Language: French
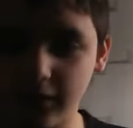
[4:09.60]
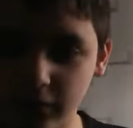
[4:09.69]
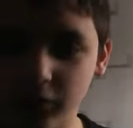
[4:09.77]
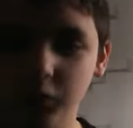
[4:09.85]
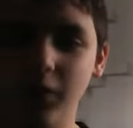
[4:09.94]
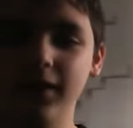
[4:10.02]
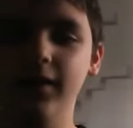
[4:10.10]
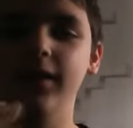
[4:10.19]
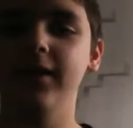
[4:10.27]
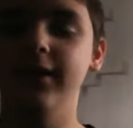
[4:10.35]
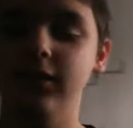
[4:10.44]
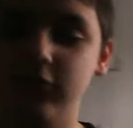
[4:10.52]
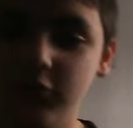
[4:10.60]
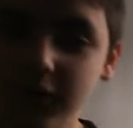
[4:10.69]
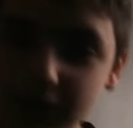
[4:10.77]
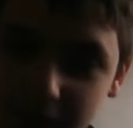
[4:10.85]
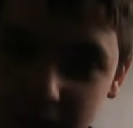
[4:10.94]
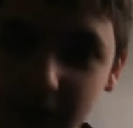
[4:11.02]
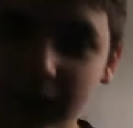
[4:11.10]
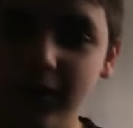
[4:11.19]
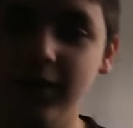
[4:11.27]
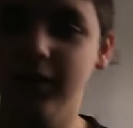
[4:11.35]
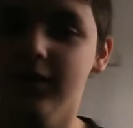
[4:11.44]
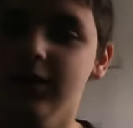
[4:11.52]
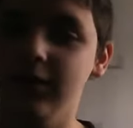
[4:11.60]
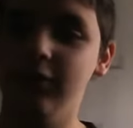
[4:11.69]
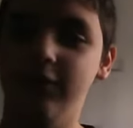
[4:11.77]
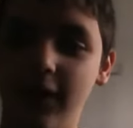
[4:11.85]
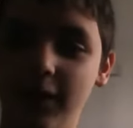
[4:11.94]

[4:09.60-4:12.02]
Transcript: en noir et Sonic, bah, il va